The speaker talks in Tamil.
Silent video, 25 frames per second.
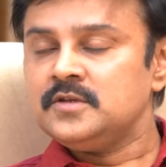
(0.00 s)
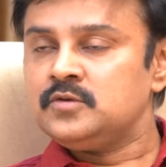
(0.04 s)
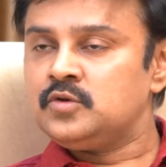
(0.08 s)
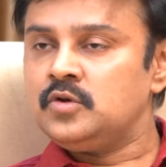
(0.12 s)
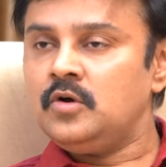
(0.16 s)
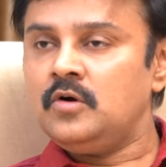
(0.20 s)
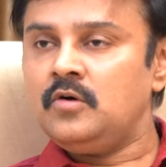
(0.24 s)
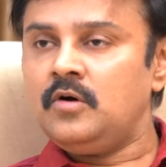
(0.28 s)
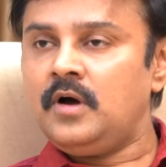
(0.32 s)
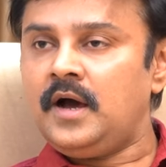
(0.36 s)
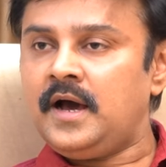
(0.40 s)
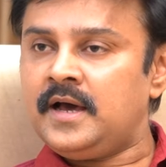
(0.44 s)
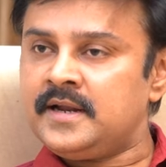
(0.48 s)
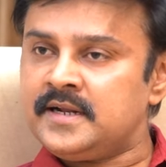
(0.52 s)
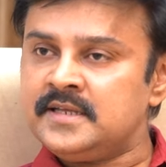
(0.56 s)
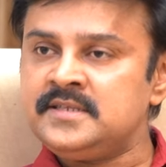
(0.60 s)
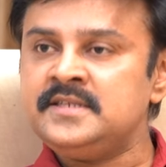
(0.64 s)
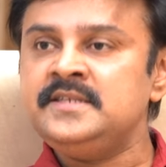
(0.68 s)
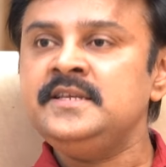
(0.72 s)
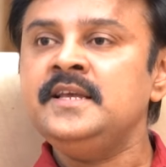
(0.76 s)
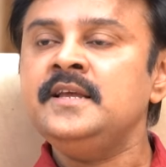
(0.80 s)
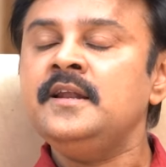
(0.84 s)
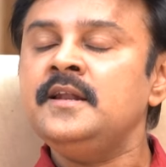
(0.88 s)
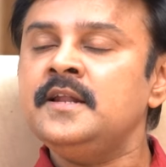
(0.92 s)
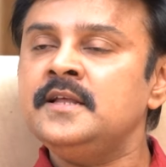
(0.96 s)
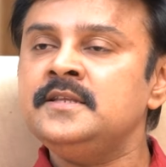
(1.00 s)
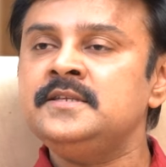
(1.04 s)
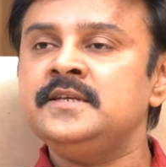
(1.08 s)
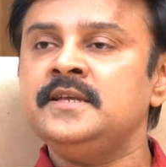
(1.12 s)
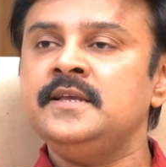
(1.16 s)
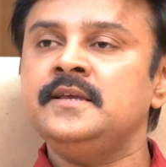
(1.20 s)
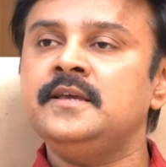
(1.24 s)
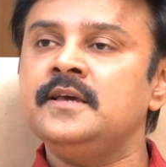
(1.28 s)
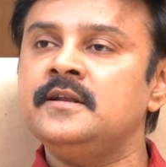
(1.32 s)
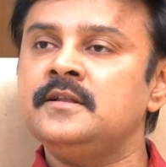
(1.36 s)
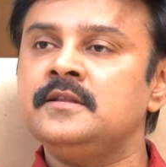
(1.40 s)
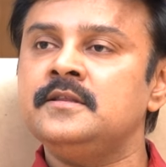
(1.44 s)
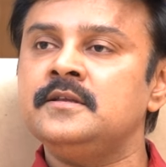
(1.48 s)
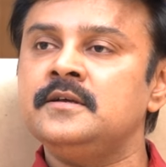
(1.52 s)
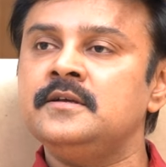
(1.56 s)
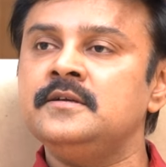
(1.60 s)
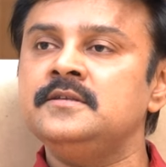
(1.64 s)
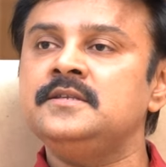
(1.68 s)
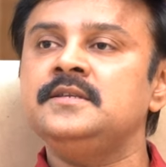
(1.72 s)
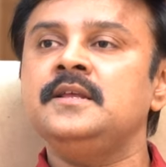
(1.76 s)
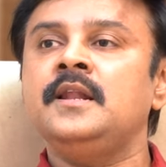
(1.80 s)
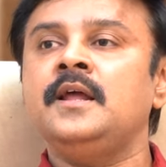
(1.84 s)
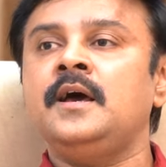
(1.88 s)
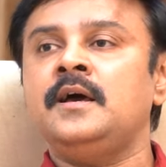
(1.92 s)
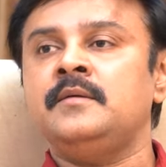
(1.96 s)
ஸோ அரசியலில் ஜெயிக்கிறதுக்கு
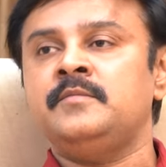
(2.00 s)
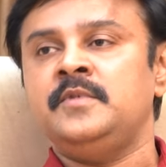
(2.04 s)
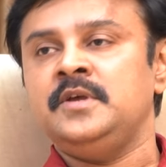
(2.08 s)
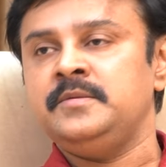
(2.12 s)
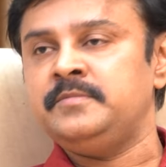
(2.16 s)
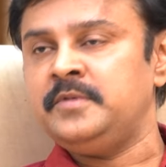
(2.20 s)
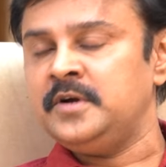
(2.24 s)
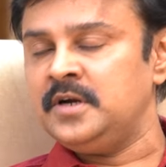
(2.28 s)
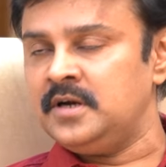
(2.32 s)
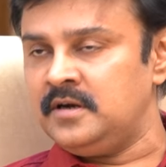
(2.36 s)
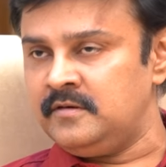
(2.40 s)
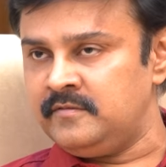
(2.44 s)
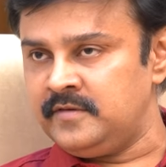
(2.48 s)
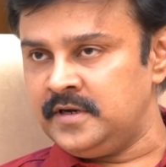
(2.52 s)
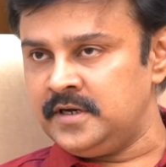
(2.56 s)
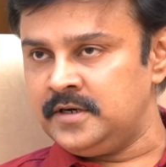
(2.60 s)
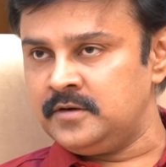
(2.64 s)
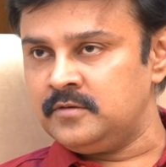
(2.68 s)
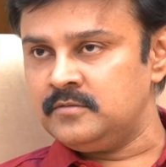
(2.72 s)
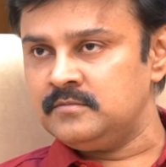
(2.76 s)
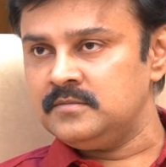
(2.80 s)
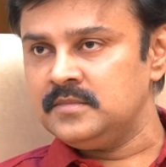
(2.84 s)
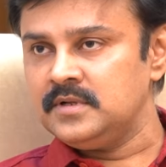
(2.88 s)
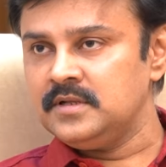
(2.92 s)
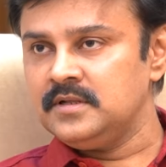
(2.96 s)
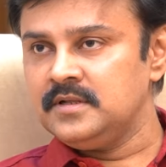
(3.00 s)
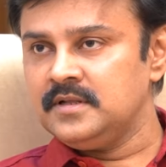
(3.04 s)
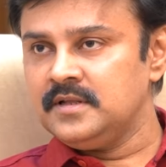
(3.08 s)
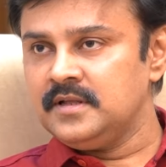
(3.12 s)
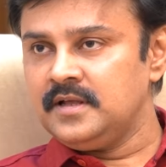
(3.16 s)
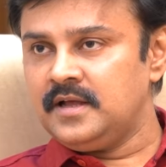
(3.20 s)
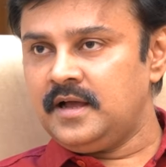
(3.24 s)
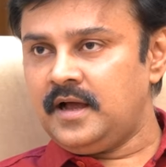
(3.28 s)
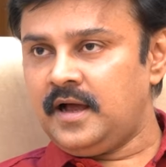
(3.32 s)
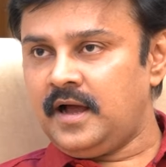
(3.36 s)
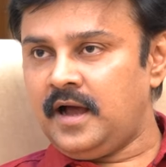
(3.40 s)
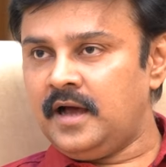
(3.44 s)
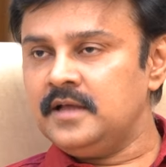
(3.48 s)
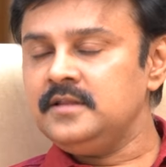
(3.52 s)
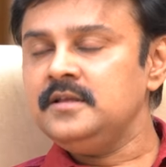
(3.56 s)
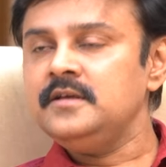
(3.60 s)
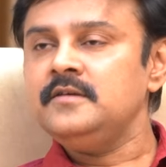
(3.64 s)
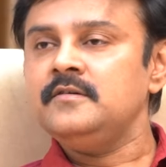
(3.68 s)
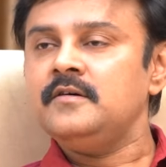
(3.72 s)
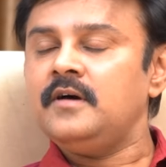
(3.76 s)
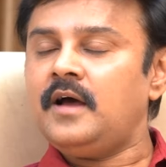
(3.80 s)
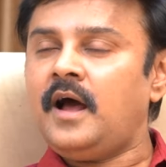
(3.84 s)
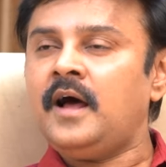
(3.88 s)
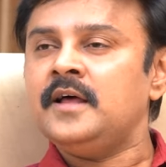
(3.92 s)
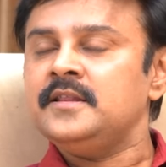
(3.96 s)
சில அமைப்புகள் வேணும் அது
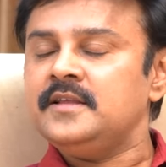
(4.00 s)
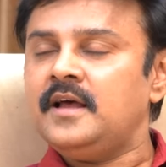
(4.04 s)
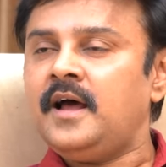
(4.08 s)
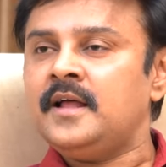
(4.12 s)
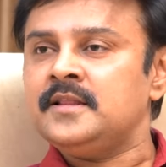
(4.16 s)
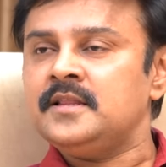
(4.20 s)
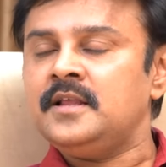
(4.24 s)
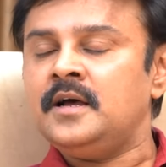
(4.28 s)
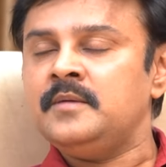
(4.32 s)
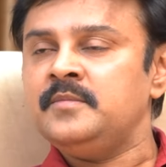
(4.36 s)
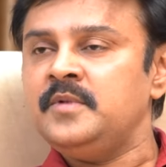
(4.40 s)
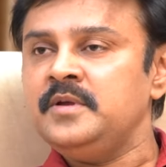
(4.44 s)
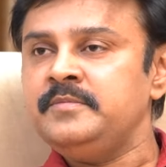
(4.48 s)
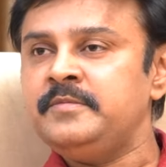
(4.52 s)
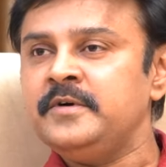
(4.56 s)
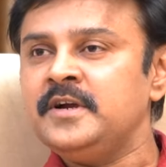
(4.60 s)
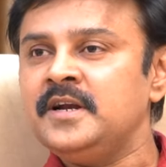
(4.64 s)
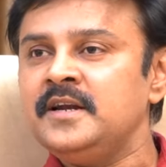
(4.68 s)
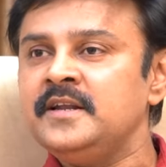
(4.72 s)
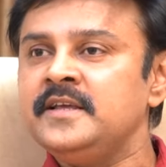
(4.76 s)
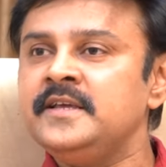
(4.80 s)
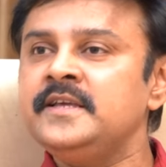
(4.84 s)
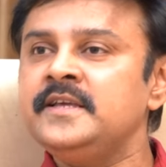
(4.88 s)
அது அந்த அமைப்புகள்